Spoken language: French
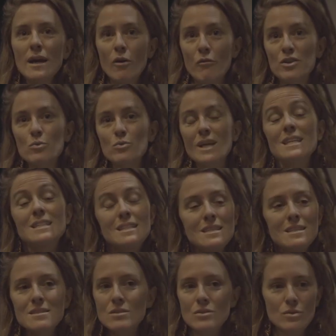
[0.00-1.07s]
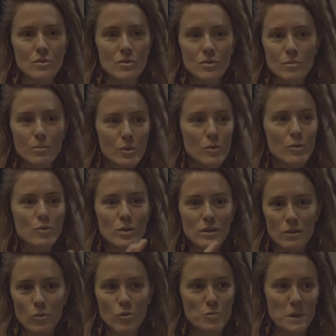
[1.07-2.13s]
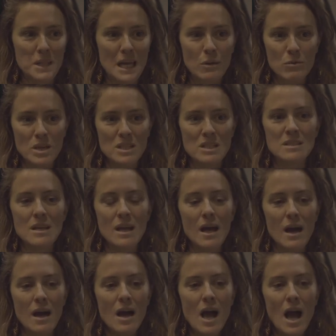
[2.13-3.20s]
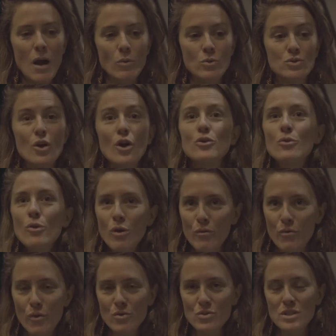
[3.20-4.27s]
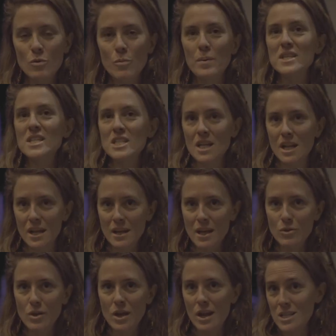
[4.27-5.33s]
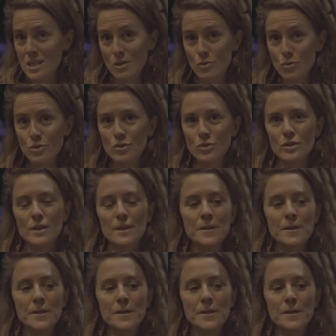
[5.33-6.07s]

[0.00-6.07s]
En fait, on assiste, euh, pendant cette heure de spectacle, on assiste à au deuil de l'enfance et au passage à l'âge adulte,